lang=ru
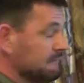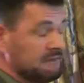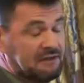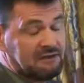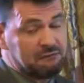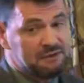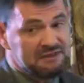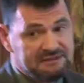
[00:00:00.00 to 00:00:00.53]

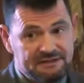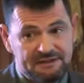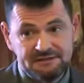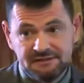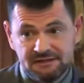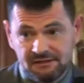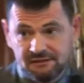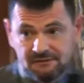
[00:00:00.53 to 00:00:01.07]

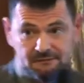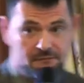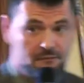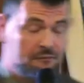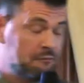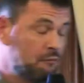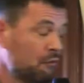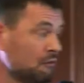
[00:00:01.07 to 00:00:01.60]
травматизация
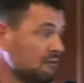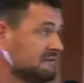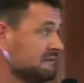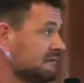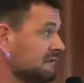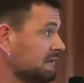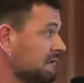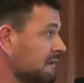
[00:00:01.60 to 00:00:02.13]

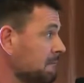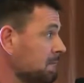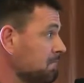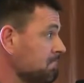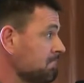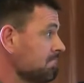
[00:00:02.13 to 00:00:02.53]
полости рта,